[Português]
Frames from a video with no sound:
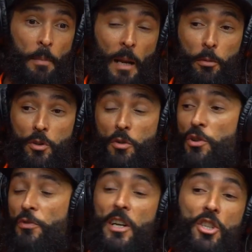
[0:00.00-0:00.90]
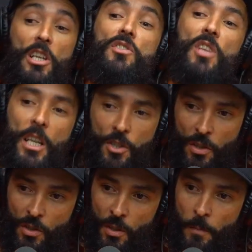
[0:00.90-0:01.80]
pela produção de
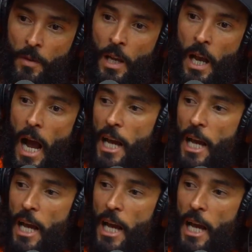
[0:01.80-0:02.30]
fertilizantes. Uhum.